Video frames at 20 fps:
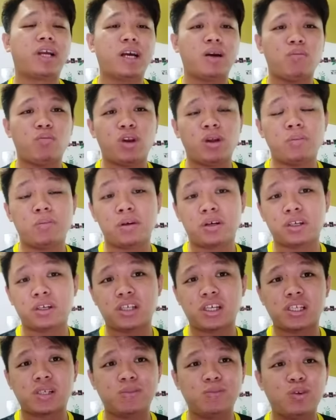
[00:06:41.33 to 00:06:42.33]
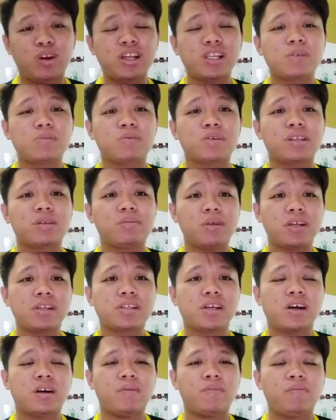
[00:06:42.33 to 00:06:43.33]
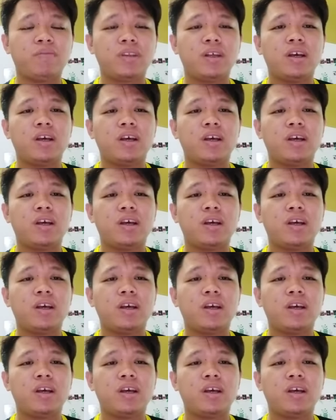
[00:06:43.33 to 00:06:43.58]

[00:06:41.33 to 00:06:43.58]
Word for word: mereka boleh bekerja semula seperti biasa.